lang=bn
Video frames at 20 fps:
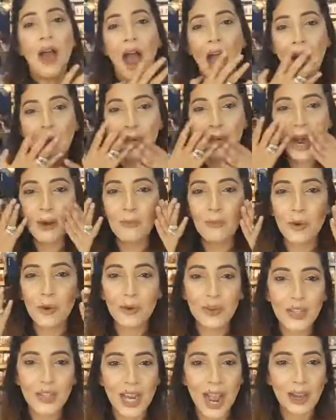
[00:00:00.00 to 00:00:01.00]
আমার মুখ
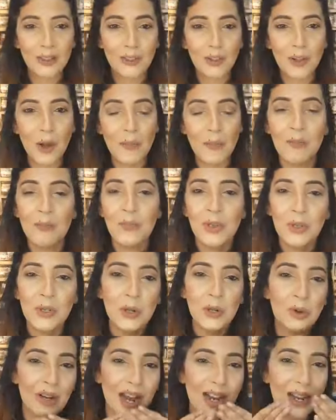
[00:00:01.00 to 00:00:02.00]
যে একদম
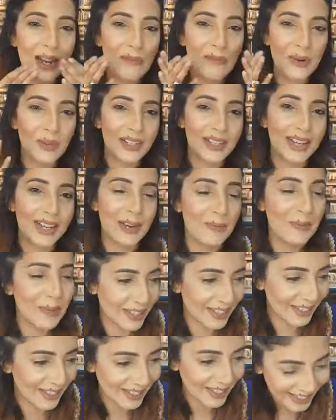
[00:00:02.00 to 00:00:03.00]
সোনালি মুরগির মতো